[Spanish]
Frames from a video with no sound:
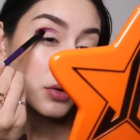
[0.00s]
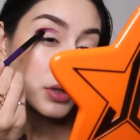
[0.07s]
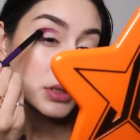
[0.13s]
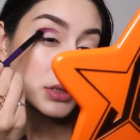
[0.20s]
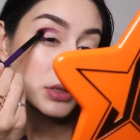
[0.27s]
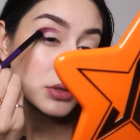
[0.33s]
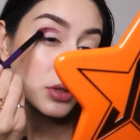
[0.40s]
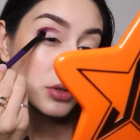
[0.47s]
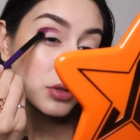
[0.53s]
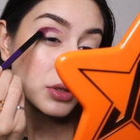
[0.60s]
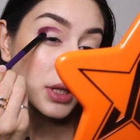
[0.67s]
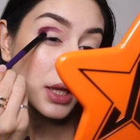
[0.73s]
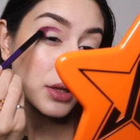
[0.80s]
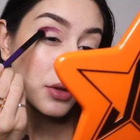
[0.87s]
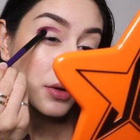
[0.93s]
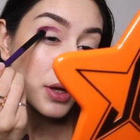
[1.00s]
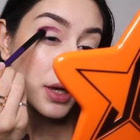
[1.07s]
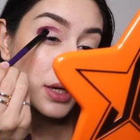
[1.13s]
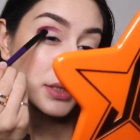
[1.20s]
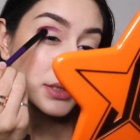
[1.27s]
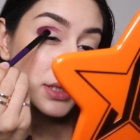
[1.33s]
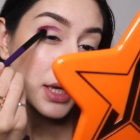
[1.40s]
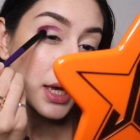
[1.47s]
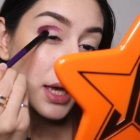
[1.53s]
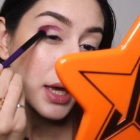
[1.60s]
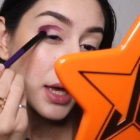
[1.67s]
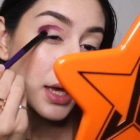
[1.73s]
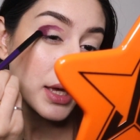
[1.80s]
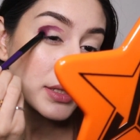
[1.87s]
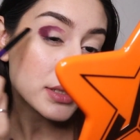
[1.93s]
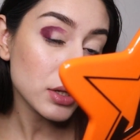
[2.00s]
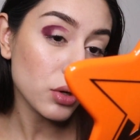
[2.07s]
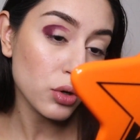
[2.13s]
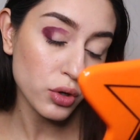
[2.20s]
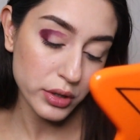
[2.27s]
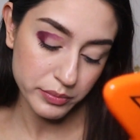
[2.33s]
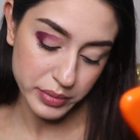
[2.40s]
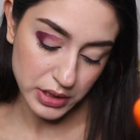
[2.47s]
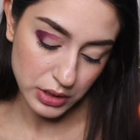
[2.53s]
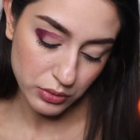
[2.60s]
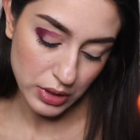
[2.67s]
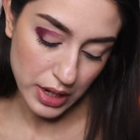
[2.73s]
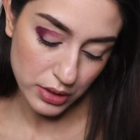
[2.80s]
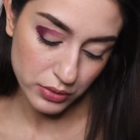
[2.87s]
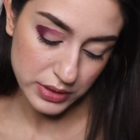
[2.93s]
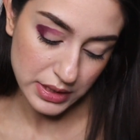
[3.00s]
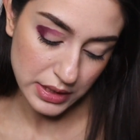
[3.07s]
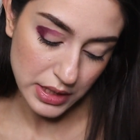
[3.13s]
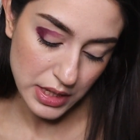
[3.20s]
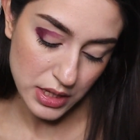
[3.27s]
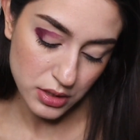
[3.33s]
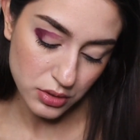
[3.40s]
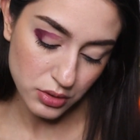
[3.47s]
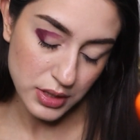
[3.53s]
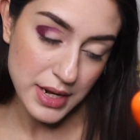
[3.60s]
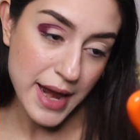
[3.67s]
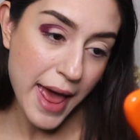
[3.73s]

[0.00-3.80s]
Algo que sí estoy notando es que este color en particular no está teniendo